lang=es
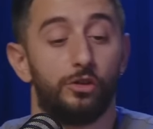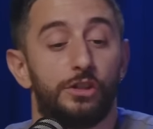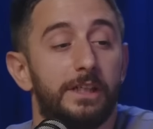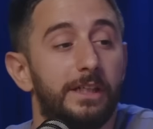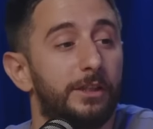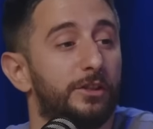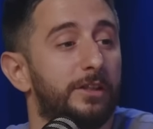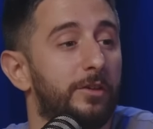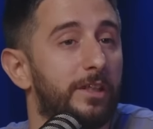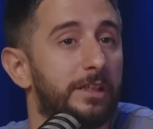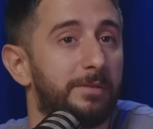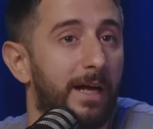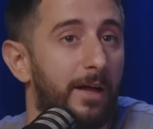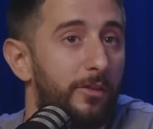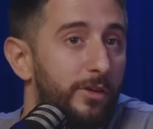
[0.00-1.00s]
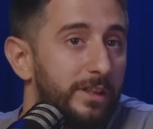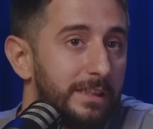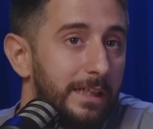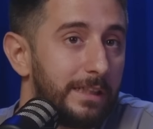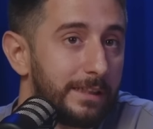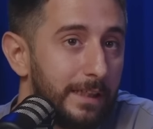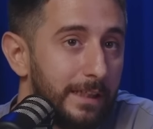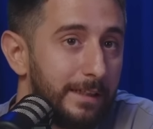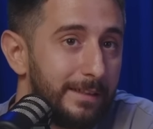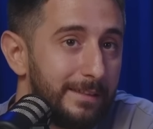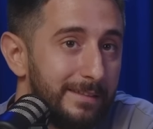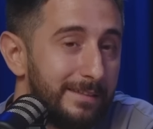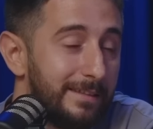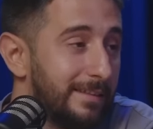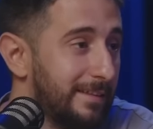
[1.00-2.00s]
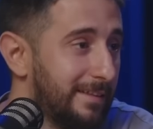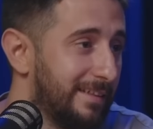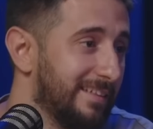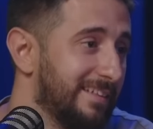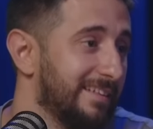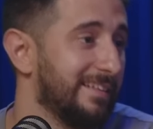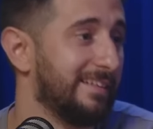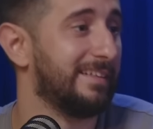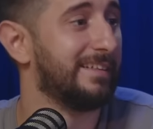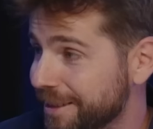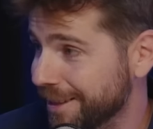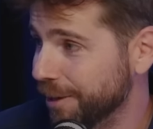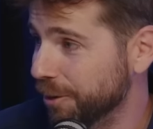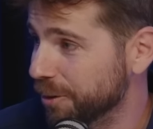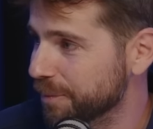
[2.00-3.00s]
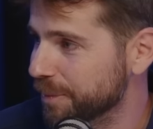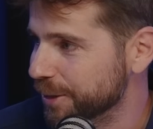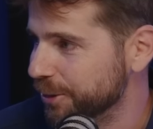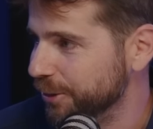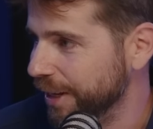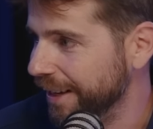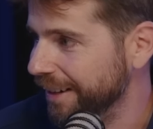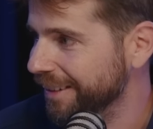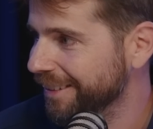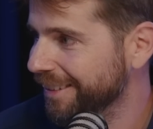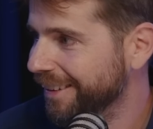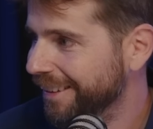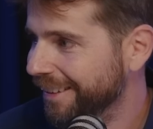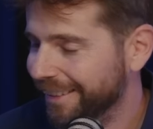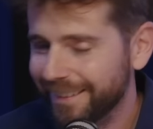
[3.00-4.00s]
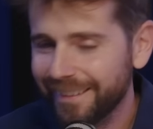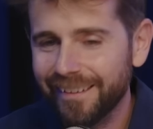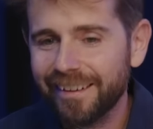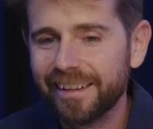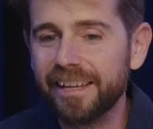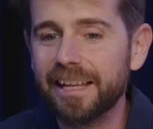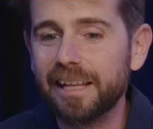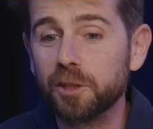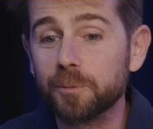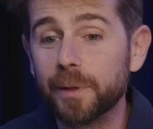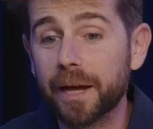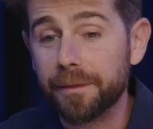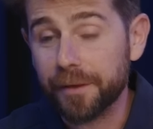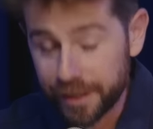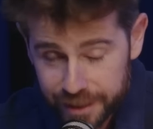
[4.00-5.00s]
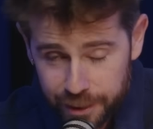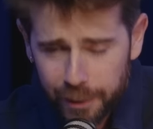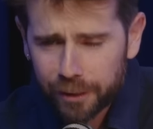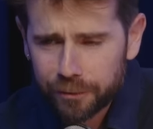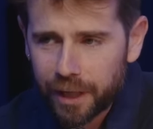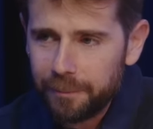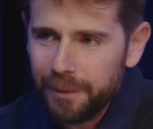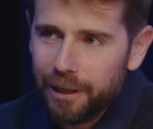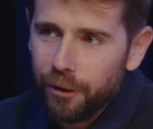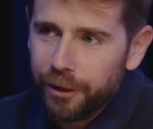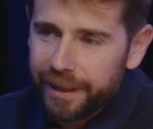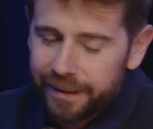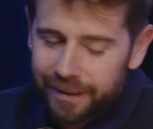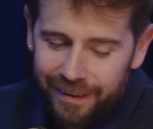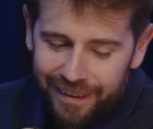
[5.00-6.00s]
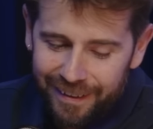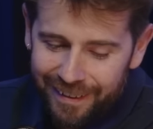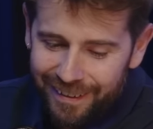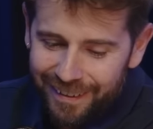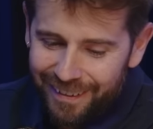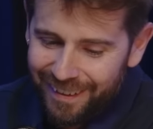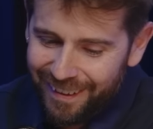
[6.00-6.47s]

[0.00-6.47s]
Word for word: sí, yo tenía unas vacaciones. Me encanta, ahora tu vida es el lore, el lore ¿Qué tal tus vacaciones? Te voy a contar mi, mi lore. lo llamo el eh, lore.